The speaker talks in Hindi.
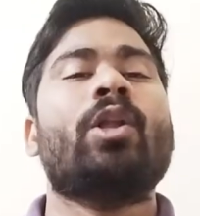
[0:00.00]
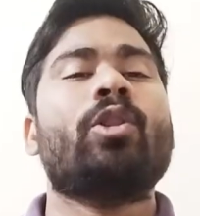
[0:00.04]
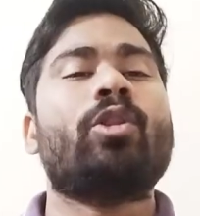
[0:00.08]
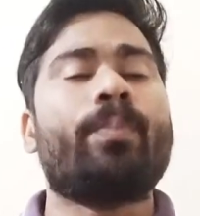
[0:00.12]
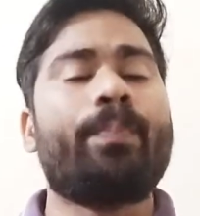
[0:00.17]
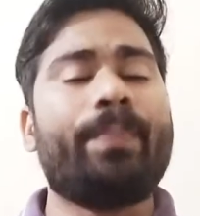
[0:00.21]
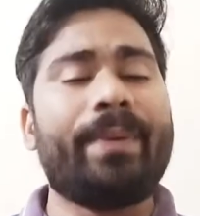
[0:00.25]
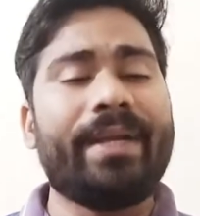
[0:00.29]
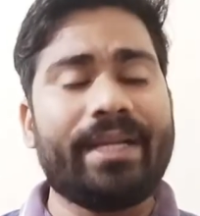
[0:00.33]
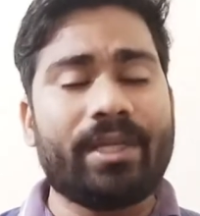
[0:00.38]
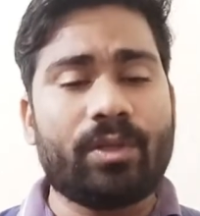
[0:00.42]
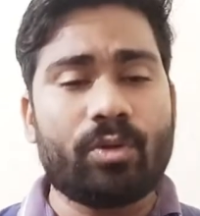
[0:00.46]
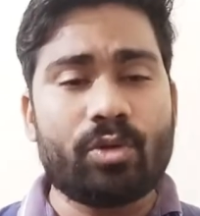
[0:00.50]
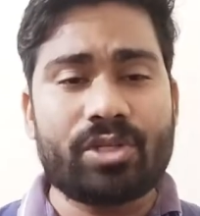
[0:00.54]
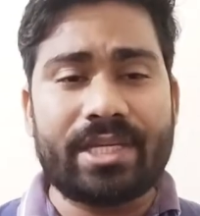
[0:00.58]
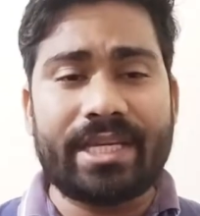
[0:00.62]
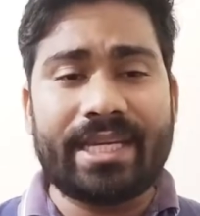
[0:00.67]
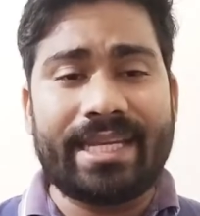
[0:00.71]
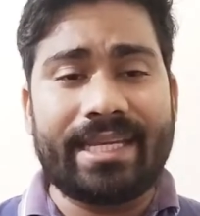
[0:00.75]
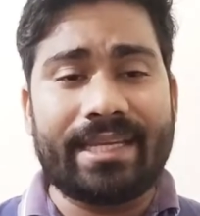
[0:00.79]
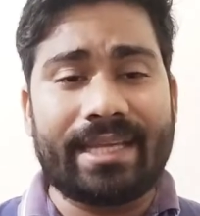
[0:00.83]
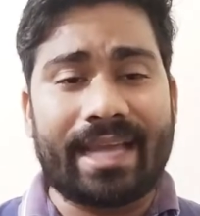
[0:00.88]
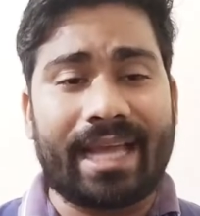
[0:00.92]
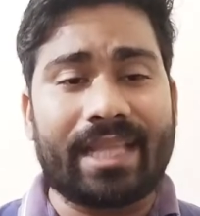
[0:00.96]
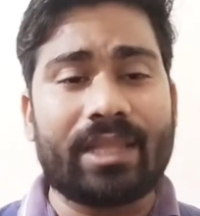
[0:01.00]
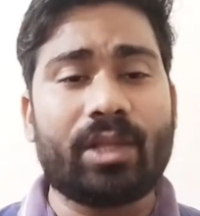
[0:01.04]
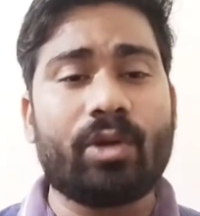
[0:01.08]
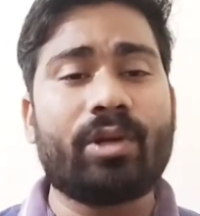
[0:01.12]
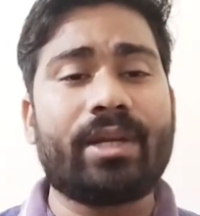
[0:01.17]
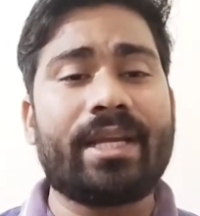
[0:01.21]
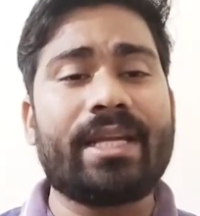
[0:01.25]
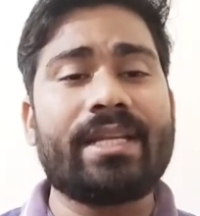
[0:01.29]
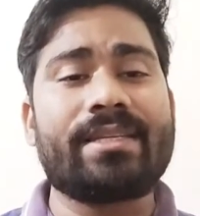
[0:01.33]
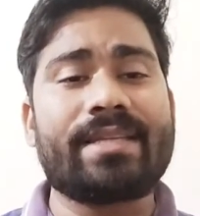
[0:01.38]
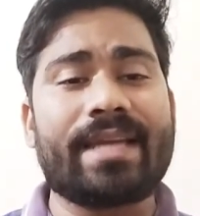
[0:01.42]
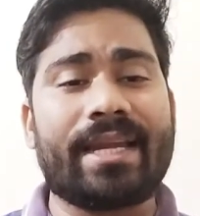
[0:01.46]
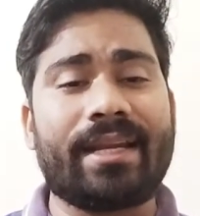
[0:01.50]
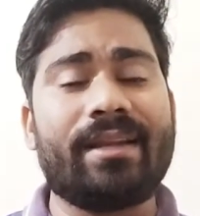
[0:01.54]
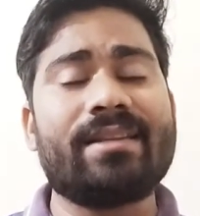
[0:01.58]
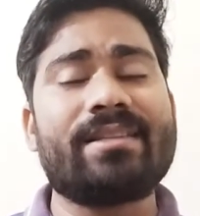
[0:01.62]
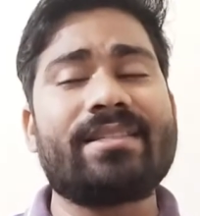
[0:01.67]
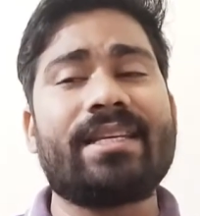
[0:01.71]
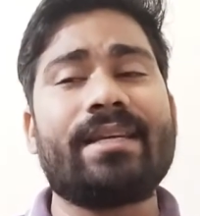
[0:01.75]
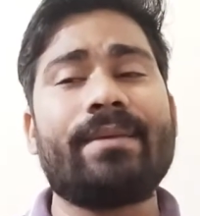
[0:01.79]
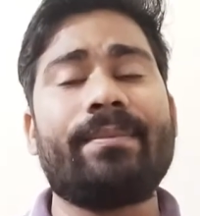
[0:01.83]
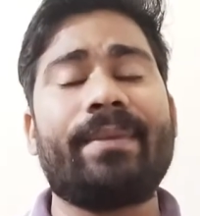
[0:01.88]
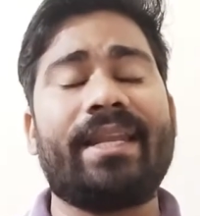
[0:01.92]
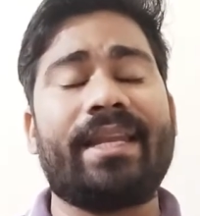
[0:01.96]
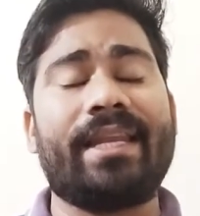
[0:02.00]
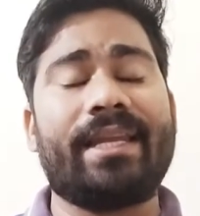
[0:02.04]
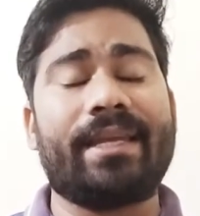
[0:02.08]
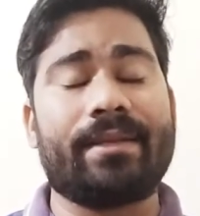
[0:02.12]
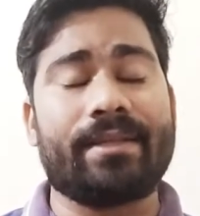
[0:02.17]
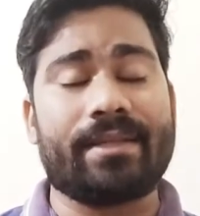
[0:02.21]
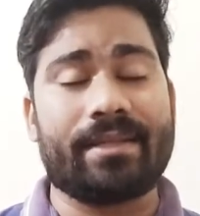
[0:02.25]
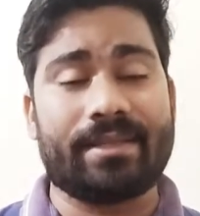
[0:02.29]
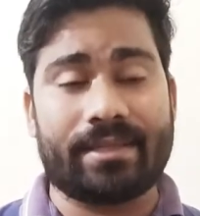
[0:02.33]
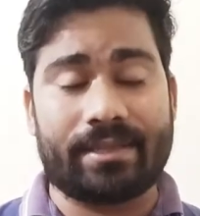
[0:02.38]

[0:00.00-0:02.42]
तो पिंटू सिंह यादव के चैनल से मैंने